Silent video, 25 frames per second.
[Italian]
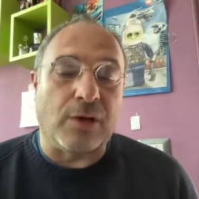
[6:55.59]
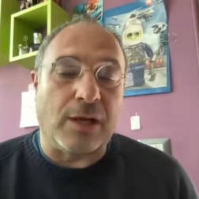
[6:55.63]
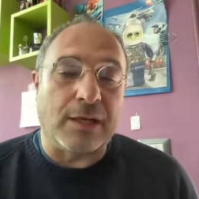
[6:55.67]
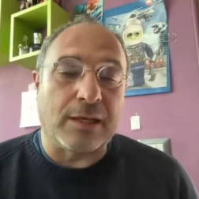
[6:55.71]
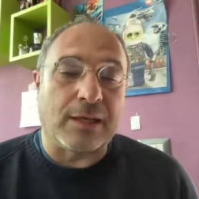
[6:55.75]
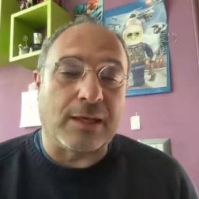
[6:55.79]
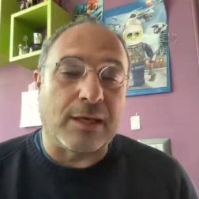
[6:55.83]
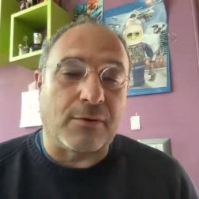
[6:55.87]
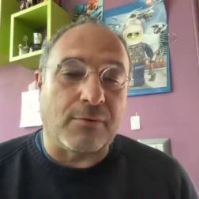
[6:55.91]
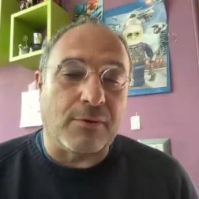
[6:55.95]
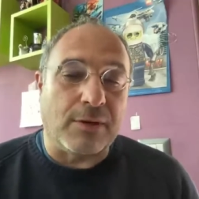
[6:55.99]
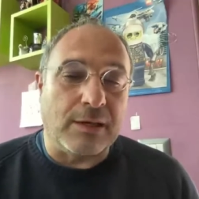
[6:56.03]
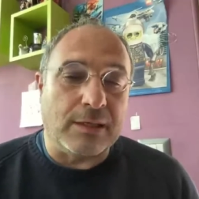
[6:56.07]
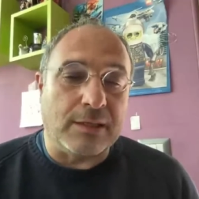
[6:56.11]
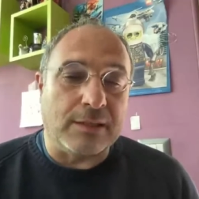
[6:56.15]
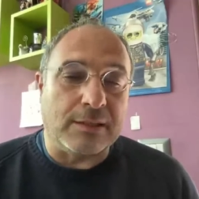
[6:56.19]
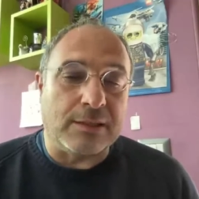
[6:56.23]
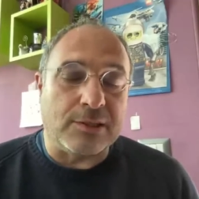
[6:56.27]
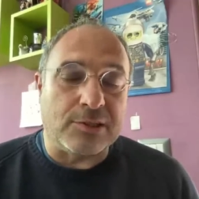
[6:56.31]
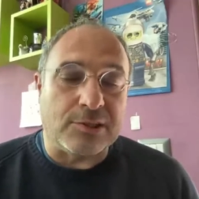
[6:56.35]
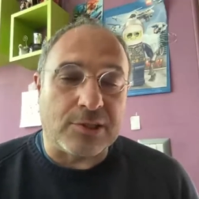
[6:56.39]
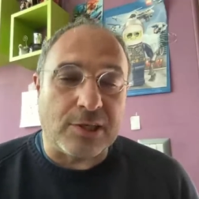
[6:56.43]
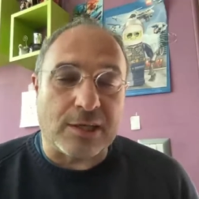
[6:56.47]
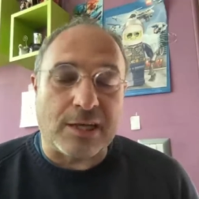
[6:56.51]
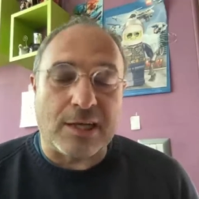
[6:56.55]
anche quelli
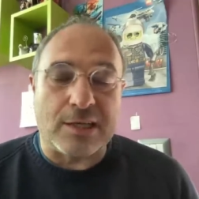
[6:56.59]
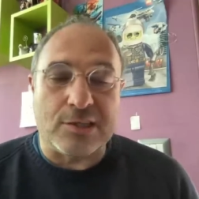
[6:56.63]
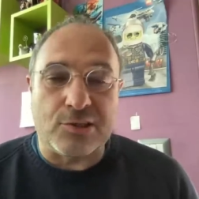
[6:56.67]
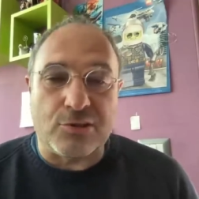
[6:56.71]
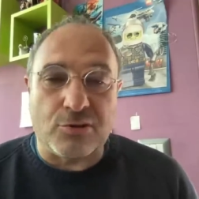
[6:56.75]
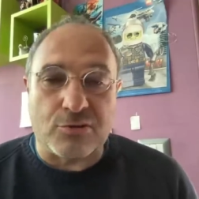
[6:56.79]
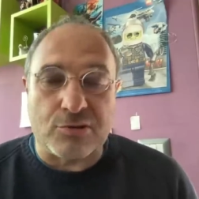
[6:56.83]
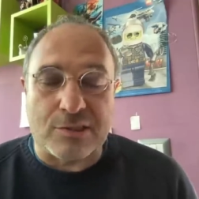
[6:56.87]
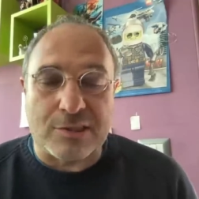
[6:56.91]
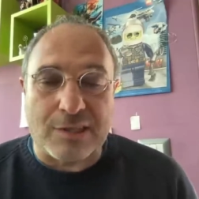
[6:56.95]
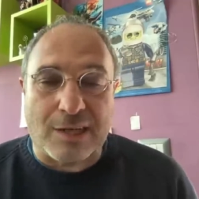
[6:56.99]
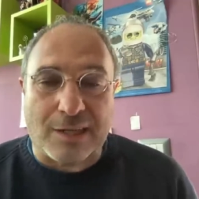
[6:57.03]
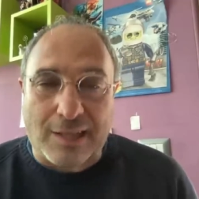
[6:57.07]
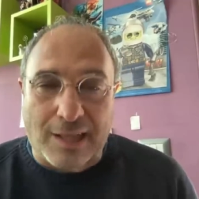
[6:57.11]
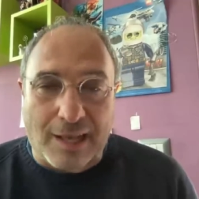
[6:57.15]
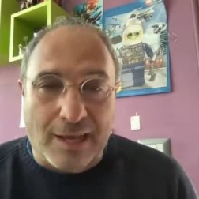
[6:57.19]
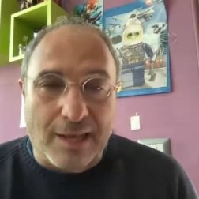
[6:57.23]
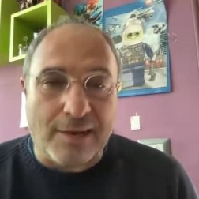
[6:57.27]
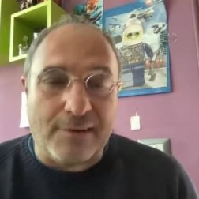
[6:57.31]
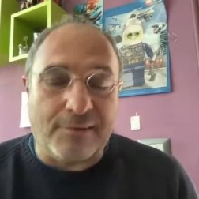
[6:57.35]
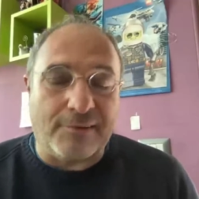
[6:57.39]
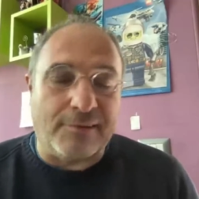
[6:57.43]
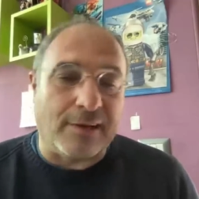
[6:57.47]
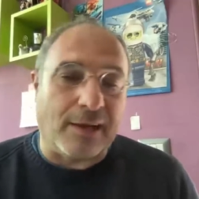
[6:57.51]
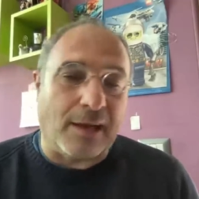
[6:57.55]
di ricerca
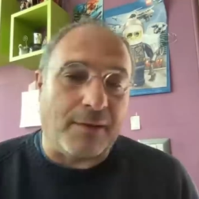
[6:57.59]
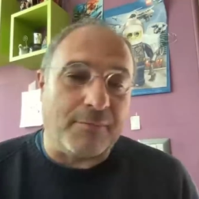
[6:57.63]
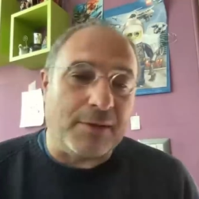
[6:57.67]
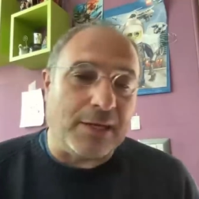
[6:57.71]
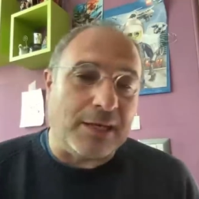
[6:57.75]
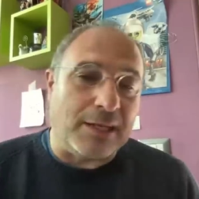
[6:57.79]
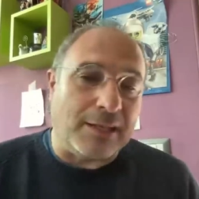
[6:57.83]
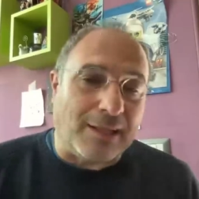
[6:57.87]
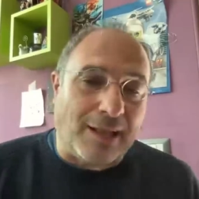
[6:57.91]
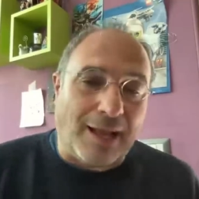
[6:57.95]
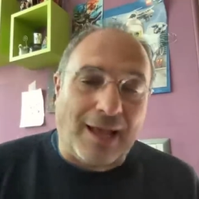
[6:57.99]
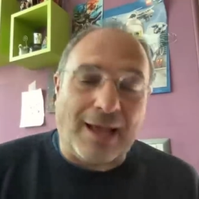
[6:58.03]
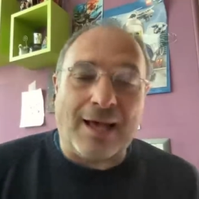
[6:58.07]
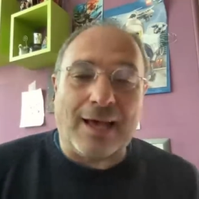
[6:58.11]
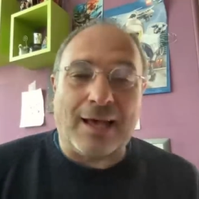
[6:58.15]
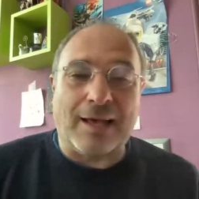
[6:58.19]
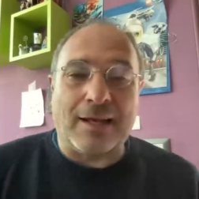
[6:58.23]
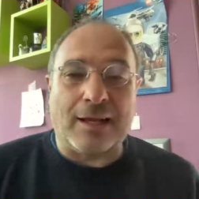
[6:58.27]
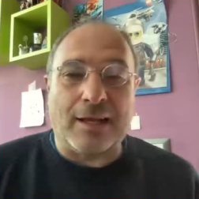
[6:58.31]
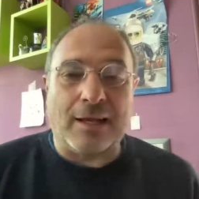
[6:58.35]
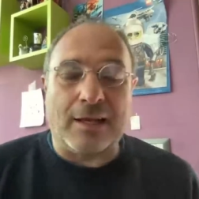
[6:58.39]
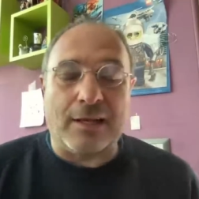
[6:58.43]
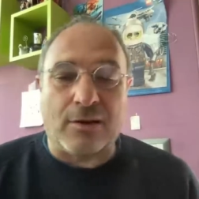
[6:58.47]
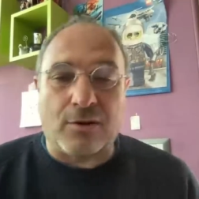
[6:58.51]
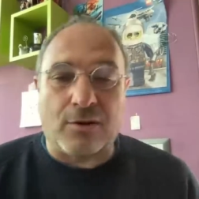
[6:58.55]
geostrategica,
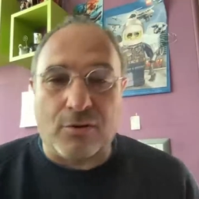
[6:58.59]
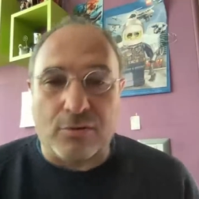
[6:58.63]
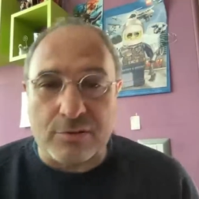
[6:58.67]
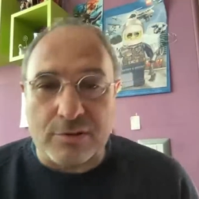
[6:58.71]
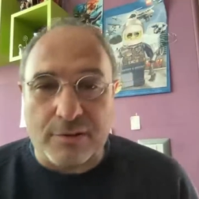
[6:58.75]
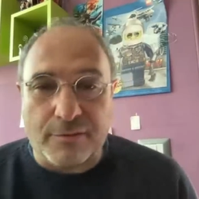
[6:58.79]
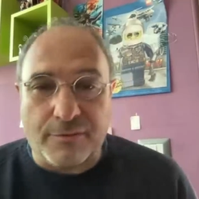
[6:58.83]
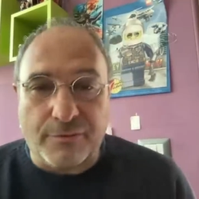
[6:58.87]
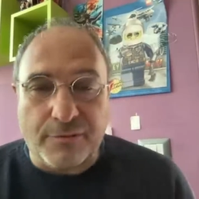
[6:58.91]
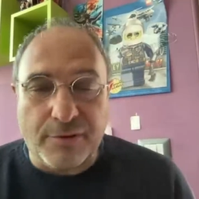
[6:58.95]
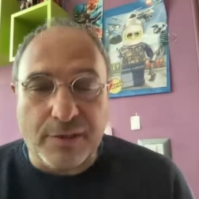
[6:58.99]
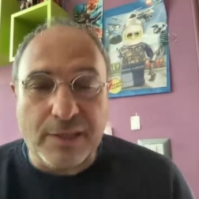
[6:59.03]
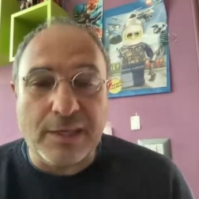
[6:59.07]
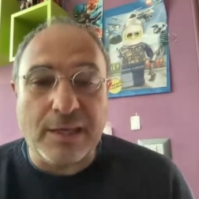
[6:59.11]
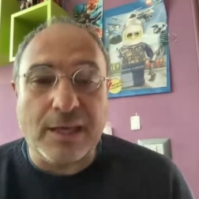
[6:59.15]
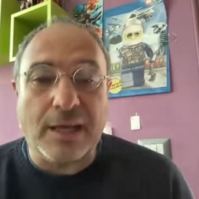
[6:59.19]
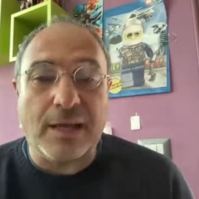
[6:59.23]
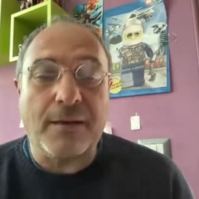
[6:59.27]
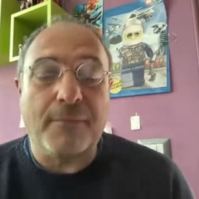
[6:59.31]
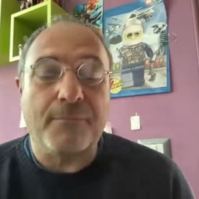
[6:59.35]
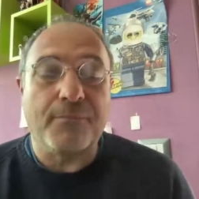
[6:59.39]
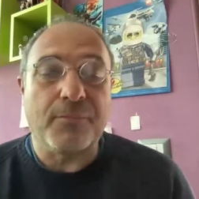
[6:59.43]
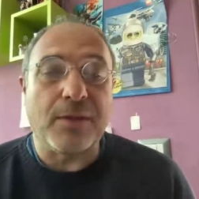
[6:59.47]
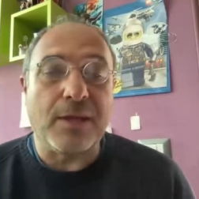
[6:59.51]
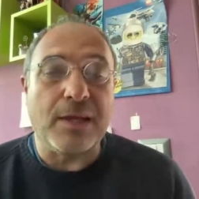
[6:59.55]
militare e così
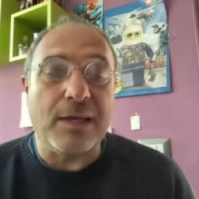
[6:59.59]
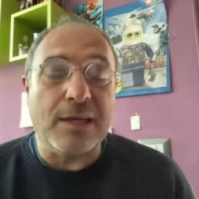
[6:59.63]
via,